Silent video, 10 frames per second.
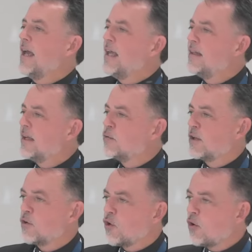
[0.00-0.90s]
en
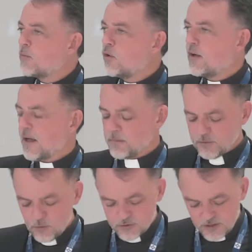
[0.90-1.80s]
Deuteronomio al
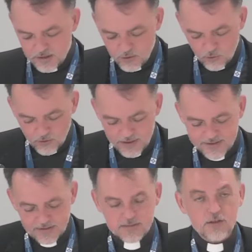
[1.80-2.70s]
capítulo 5 el
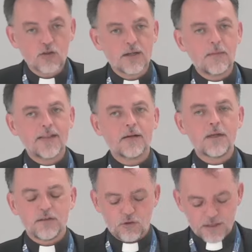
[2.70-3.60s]
sentido del
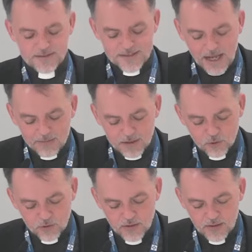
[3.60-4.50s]
mandamiento del
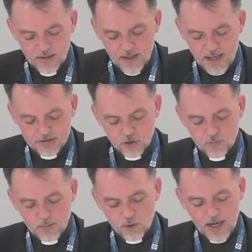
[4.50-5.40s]
sábado es
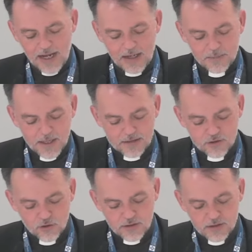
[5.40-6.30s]
conmemorar la
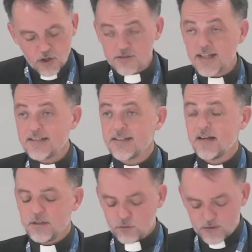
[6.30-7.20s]
liberación de Dios de la
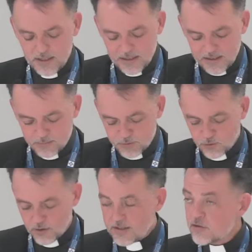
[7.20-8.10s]
esclavitud en
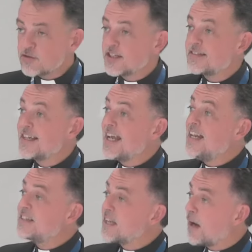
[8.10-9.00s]
Egipto. Entonces, en
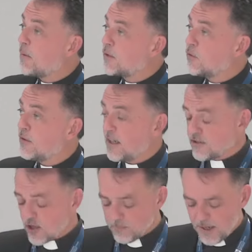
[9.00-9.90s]
el sábado, en el
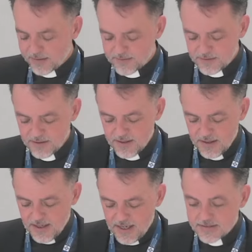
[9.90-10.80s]
Shabbat,
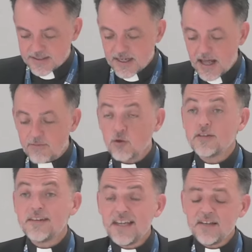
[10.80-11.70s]
el esclavo
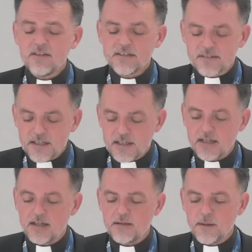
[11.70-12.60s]
debe
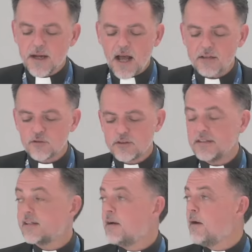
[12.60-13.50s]
ser liberado
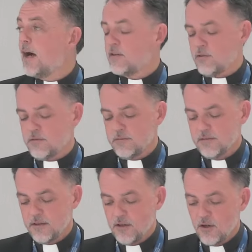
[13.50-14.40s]
del trabajo.
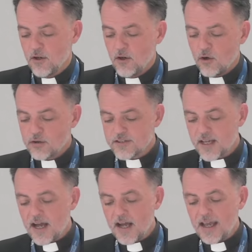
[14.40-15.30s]
O sea,